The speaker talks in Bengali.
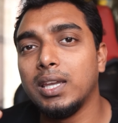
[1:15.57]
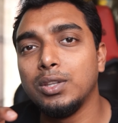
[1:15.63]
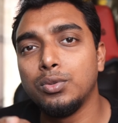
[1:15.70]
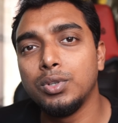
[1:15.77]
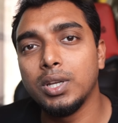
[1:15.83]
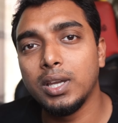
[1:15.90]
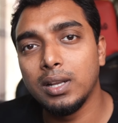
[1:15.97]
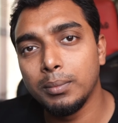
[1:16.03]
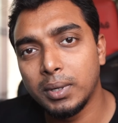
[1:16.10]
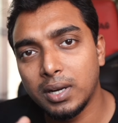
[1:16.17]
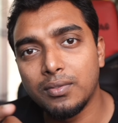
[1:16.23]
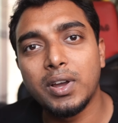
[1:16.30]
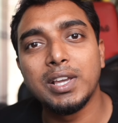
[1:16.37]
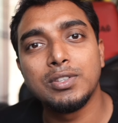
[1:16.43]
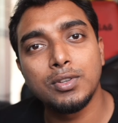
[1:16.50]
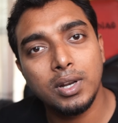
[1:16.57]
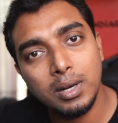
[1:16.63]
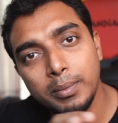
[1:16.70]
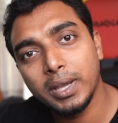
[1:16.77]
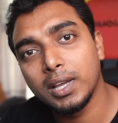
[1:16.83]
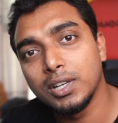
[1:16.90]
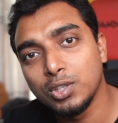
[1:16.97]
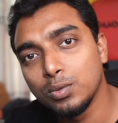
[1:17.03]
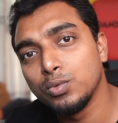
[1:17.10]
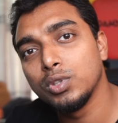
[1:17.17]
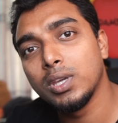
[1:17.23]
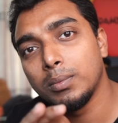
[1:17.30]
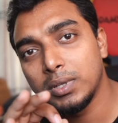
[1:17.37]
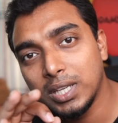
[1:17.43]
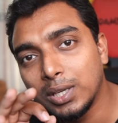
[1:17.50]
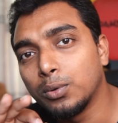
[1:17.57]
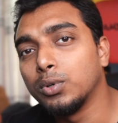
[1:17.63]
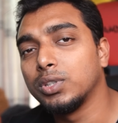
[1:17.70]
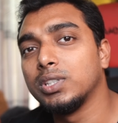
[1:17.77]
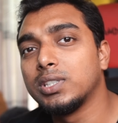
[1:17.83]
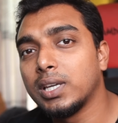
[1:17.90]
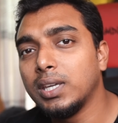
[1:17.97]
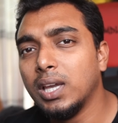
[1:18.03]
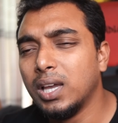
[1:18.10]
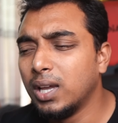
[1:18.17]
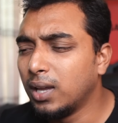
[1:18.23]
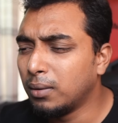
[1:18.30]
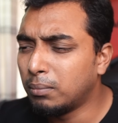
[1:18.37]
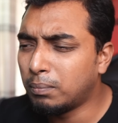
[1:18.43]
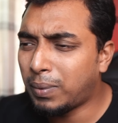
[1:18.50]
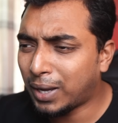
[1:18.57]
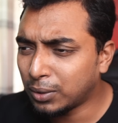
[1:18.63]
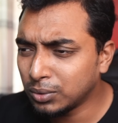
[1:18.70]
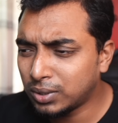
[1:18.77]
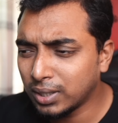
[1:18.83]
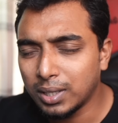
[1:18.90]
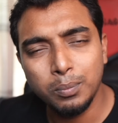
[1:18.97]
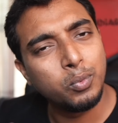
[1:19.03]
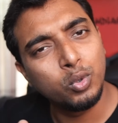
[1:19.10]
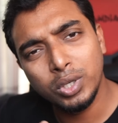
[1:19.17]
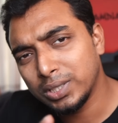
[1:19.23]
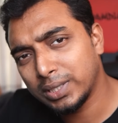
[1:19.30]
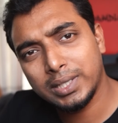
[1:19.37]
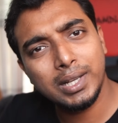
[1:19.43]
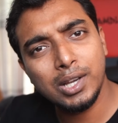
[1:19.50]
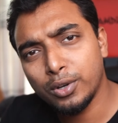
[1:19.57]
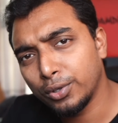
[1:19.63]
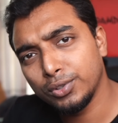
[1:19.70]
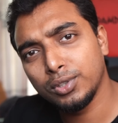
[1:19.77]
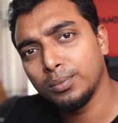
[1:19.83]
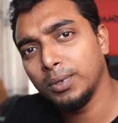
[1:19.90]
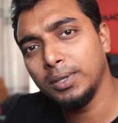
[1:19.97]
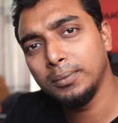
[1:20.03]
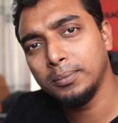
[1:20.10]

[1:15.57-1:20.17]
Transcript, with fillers: এই দুইটা হেলমেটের ভাইজার আর মেকানিজম যদি আমি ঠিক করতে যাই বারো থেকে পনেরো হাজার টাকা খরচ হবে